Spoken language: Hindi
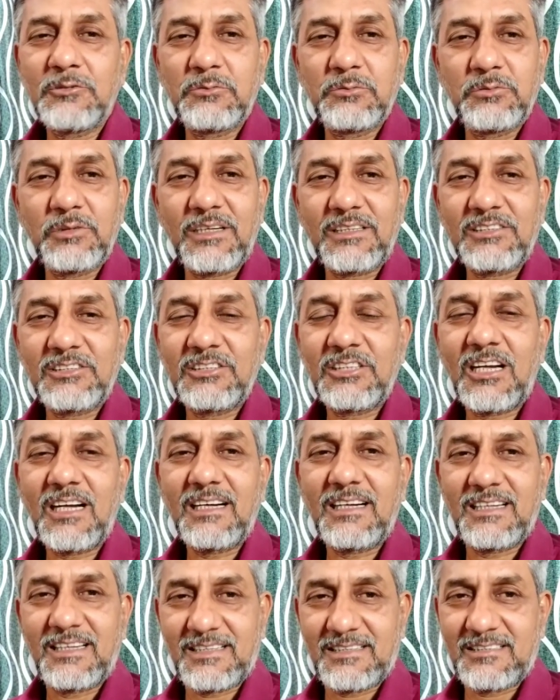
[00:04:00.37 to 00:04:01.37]
सुरक्षा
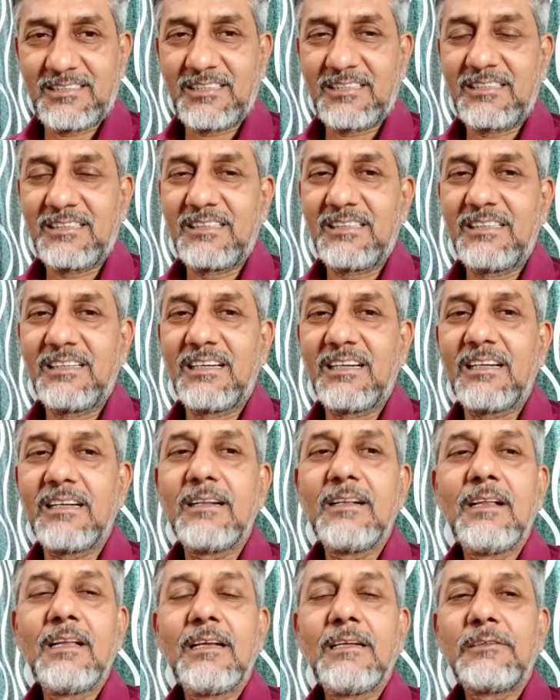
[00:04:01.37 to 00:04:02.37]
कर सकती है
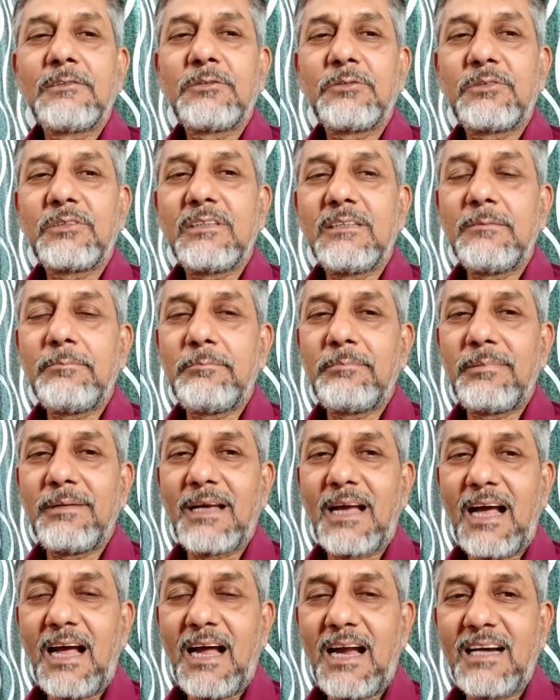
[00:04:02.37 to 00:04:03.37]
क्योंकि
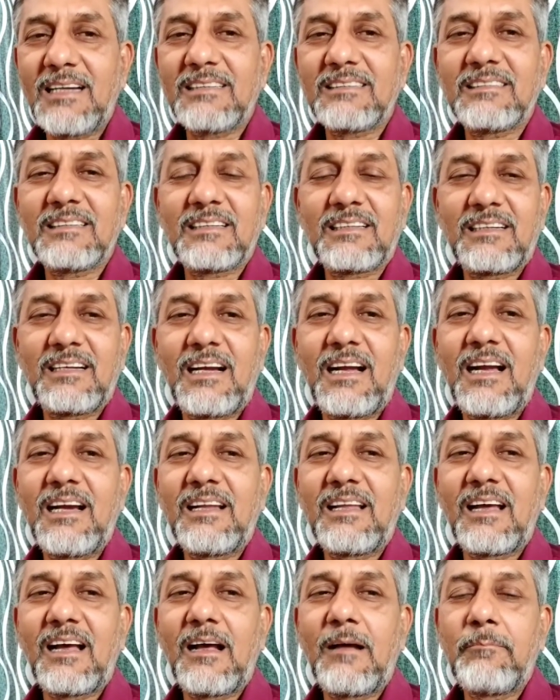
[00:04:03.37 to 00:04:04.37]
बिहार
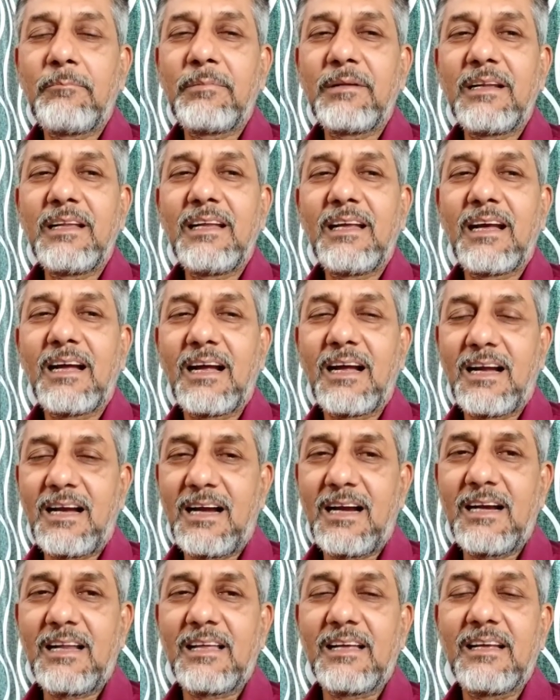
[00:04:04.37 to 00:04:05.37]
सरकार अपने
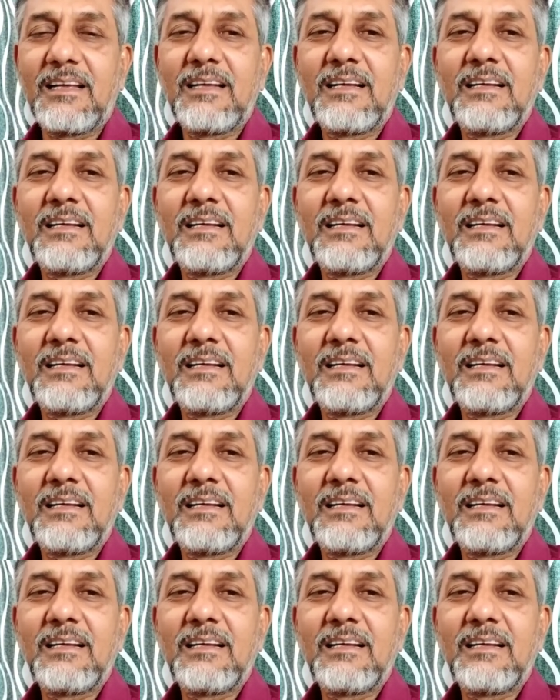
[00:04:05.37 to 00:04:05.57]
हर